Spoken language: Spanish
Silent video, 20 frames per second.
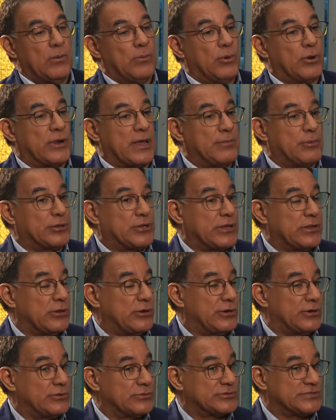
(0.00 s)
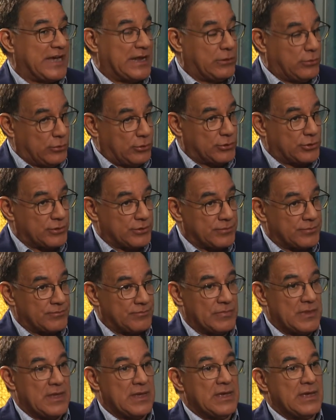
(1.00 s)
porque hemos tenido salud
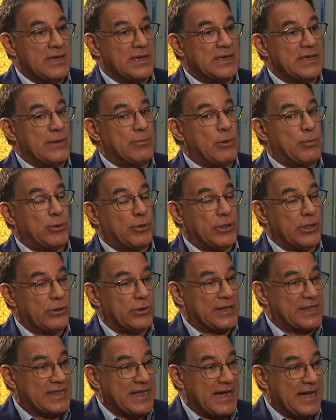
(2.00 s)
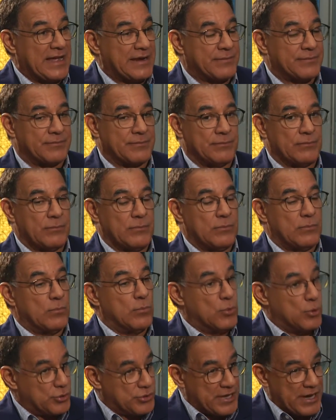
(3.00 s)
y hemos podido estar
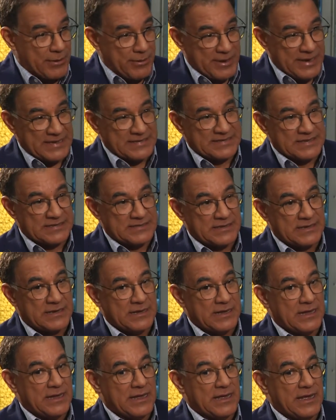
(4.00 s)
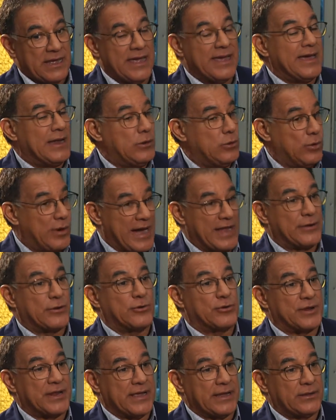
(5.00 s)
muchas veces en el lugar
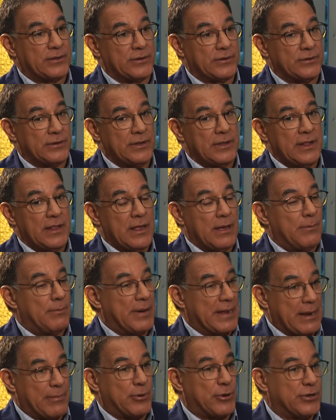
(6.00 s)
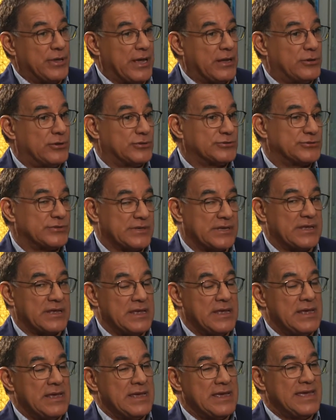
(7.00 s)
correcto para proyectos
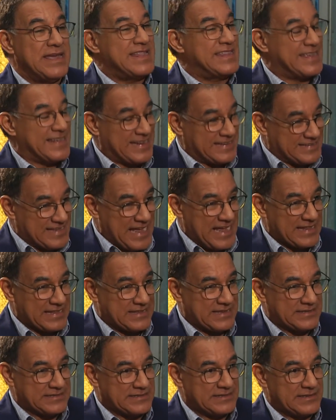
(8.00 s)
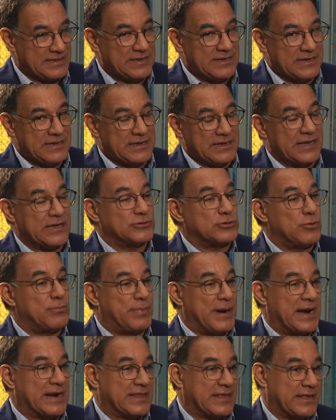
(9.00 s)
interesantes que son
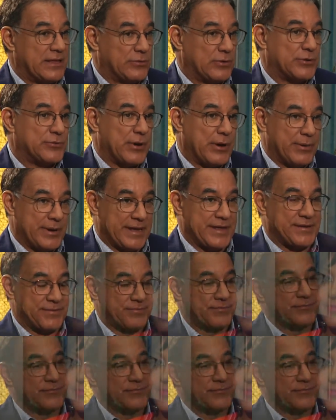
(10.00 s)
parte de nuestro haber.